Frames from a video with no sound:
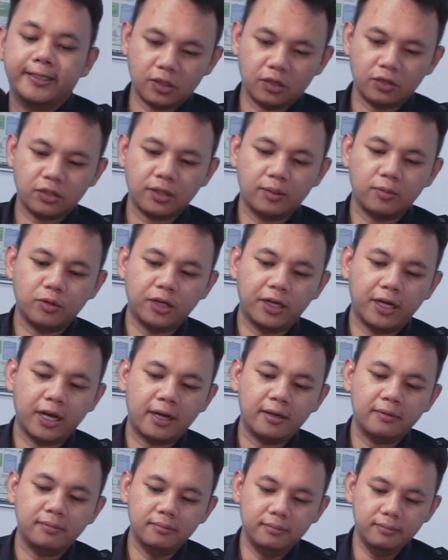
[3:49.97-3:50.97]
Terus
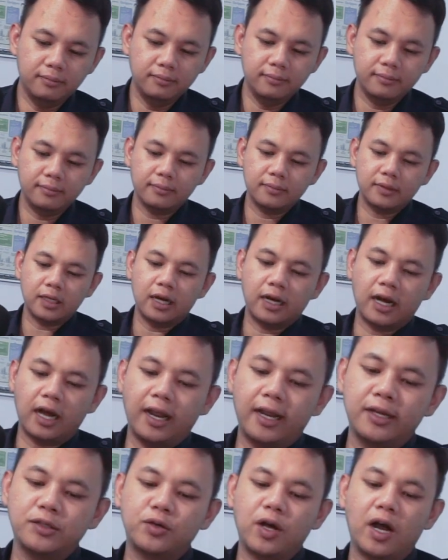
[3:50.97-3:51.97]
kemudian nah,
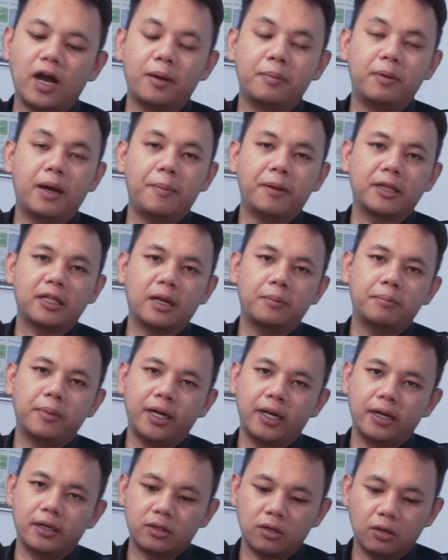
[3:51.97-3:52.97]
kalian juga akan mendapatkan
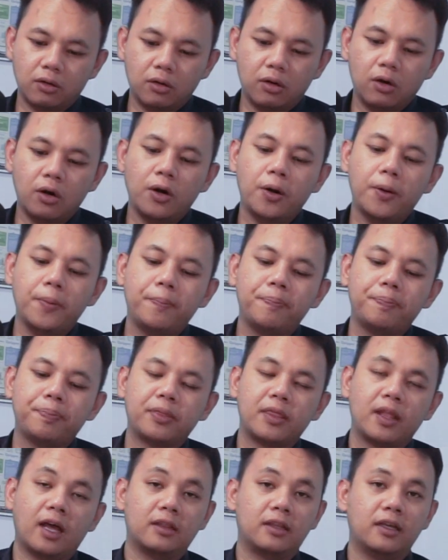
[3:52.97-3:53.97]
banner toko
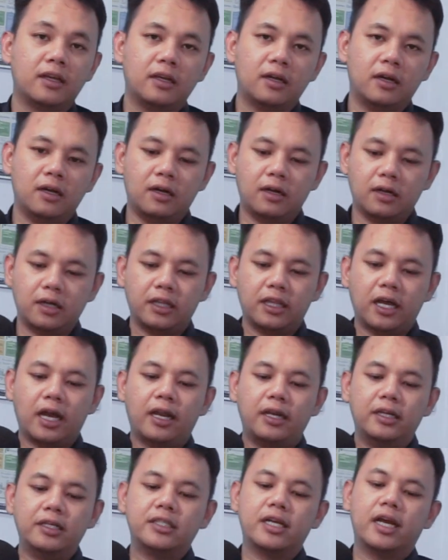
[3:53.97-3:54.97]
nanti uh, kita
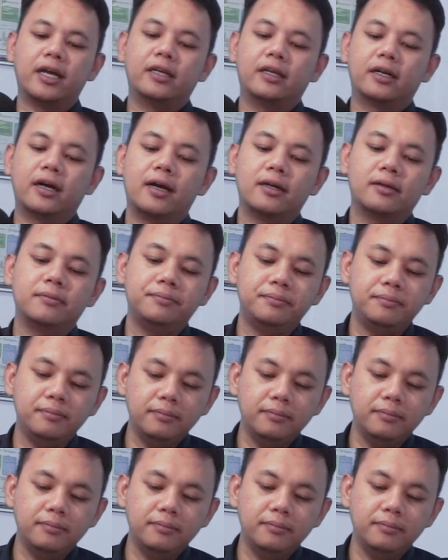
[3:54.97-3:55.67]
akan desainkan